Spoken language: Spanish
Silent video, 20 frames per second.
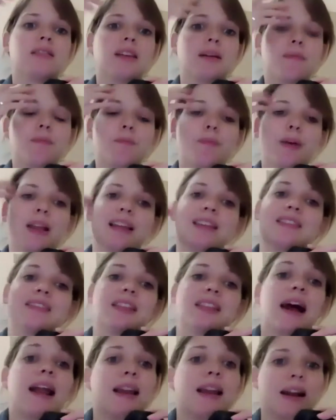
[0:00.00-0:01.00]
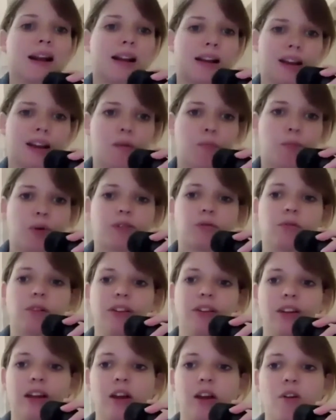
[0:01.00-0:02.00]
ese pedestal en el que han puesto
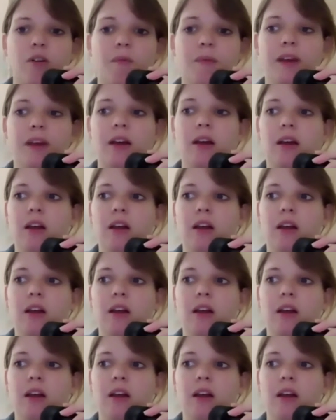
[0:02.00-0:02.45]
el dinero,